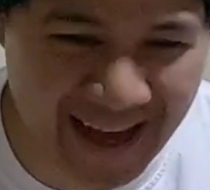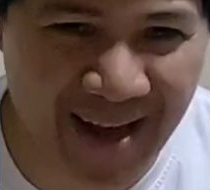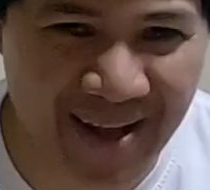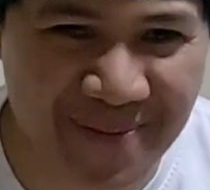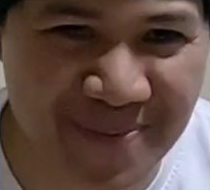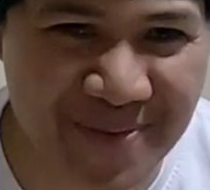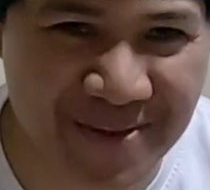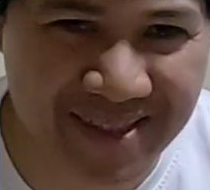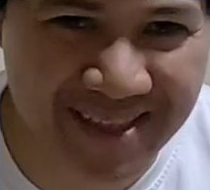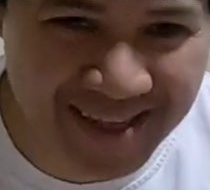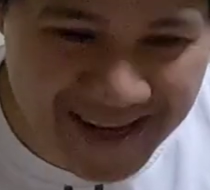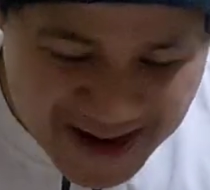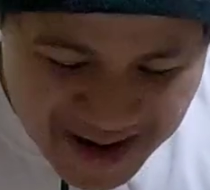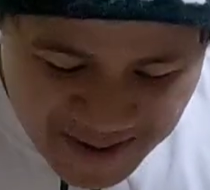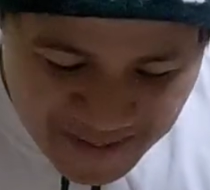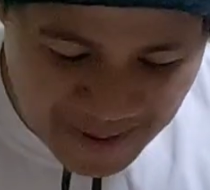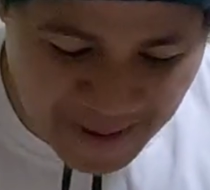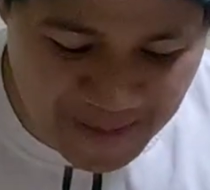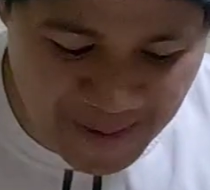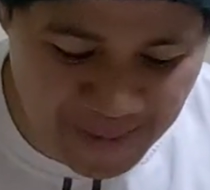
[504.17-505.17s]
tapon,
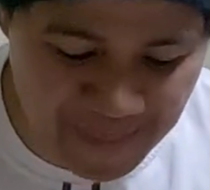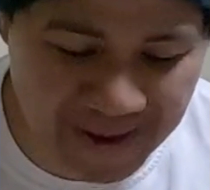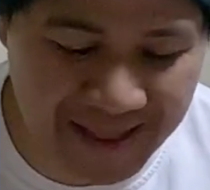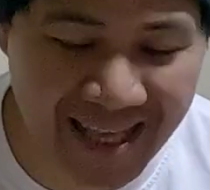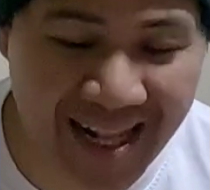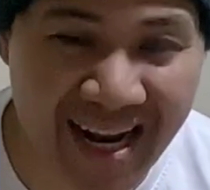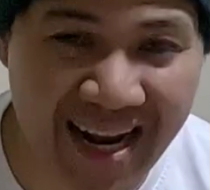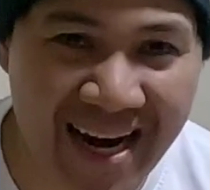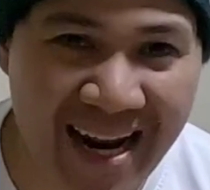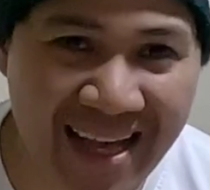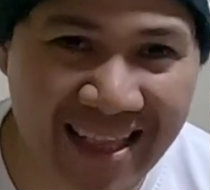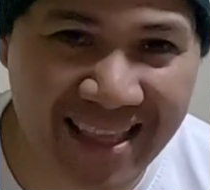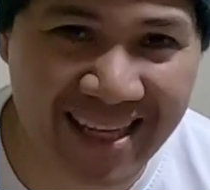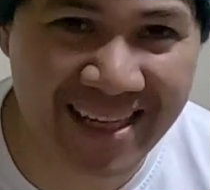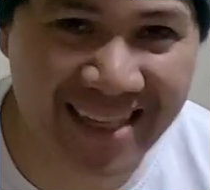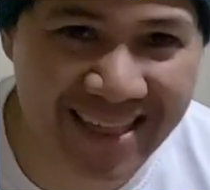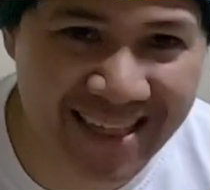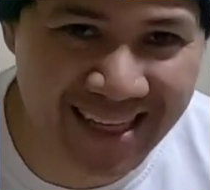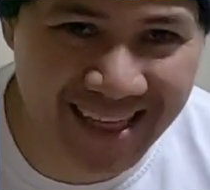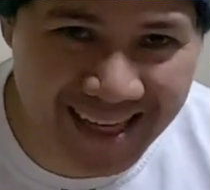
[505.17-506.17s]
papapadala natin,
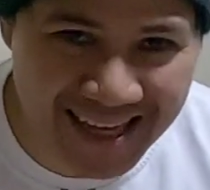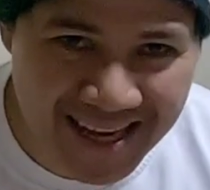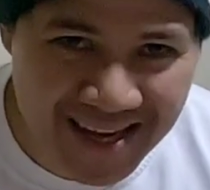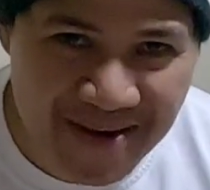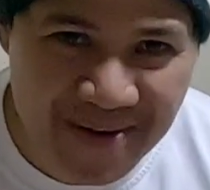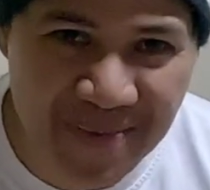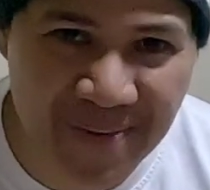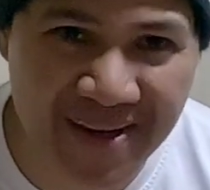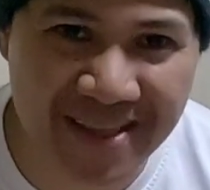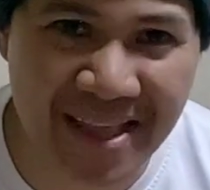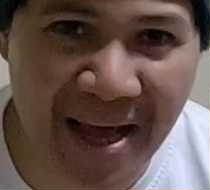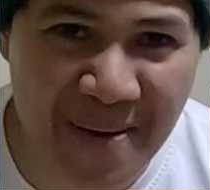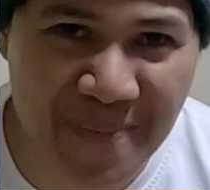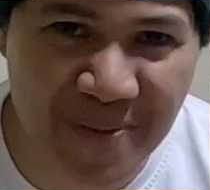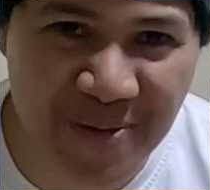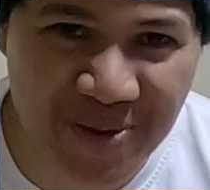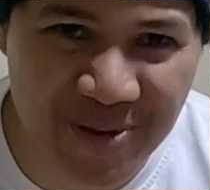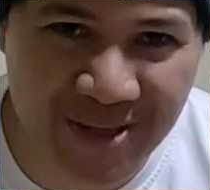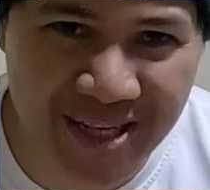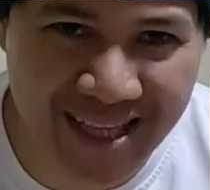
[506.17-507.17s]
hindi, may
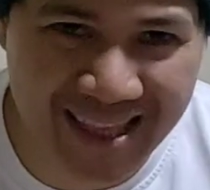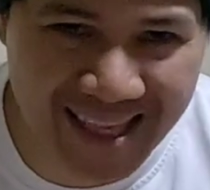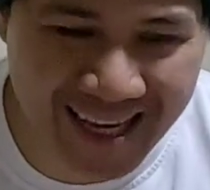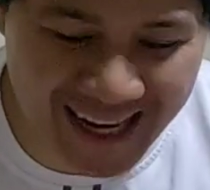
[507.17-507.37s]
tapon to sa